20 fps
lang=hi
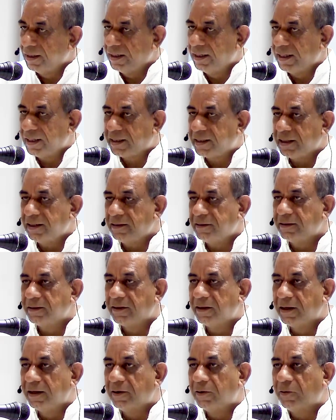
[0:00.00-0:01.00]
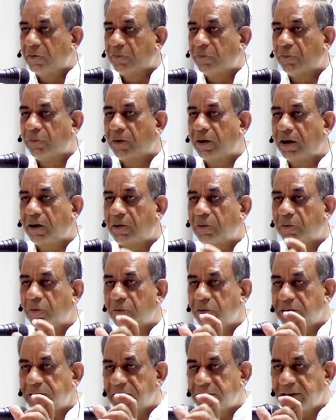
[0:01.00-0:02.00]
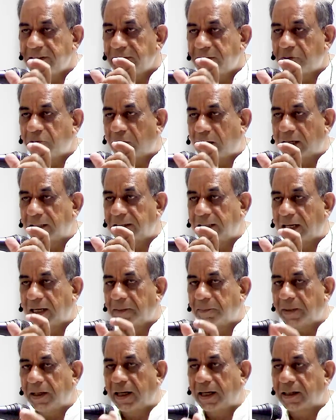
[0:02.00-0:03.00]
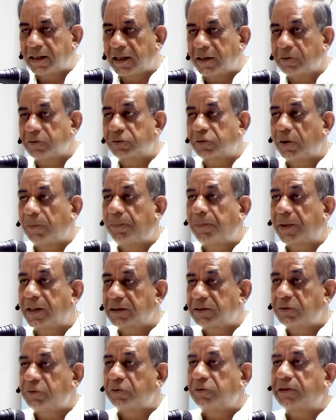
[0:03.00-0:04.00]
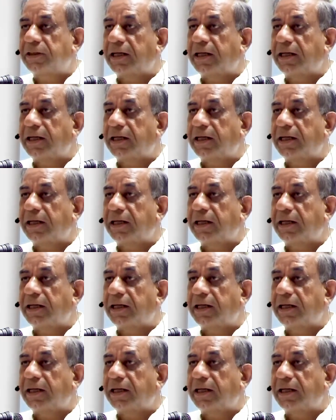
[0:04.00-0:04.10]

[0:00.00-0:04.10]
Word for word: लेकिन वह उस चीज़ को आधार बनाकर उसको प्रस्तुत